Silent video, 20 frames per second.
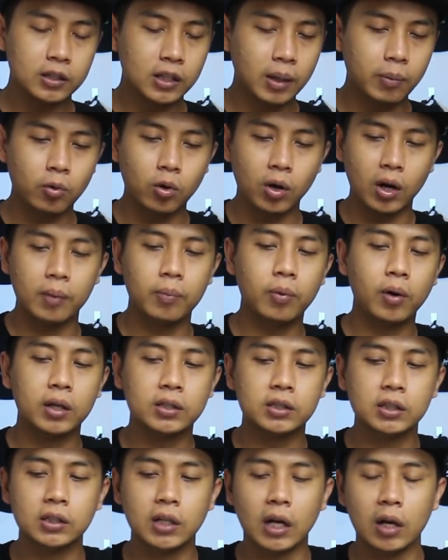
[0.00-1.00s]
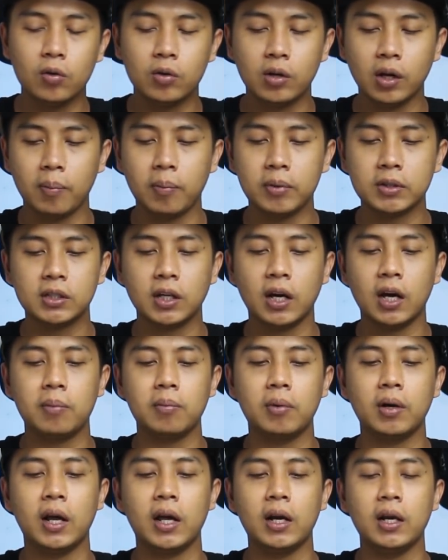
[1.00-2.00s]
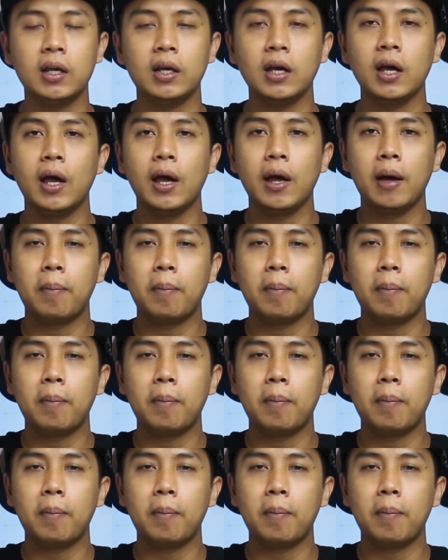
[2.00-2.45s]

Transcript: Setiap kolaborasi selalu dikemas dengan menarik